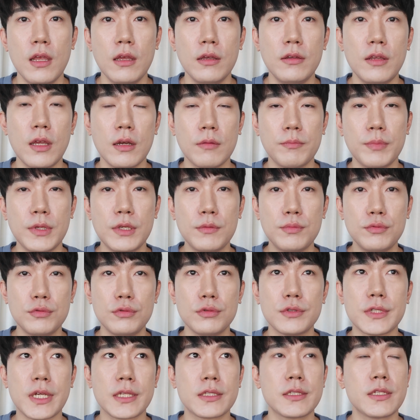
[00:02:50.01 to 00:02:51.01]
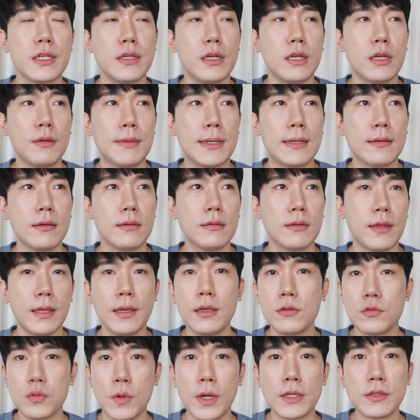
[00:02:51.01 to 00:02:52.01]
그냥 피부 자체가 막
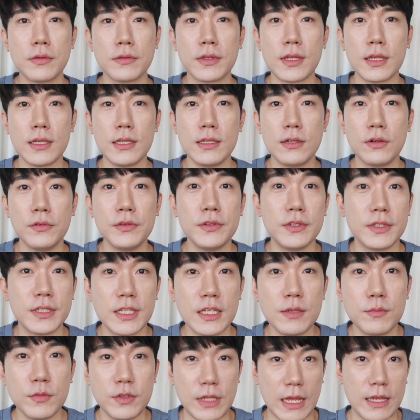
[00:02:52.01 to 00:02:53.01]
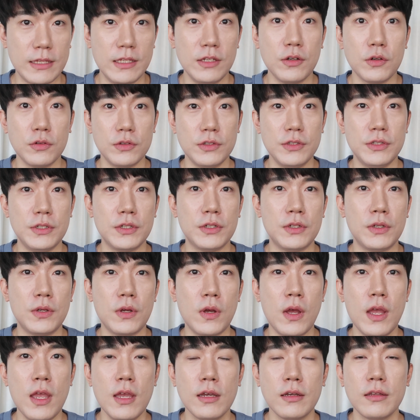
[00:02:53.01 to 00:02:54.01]
되게 좋아졌다 이런 느낌은 아니거든요.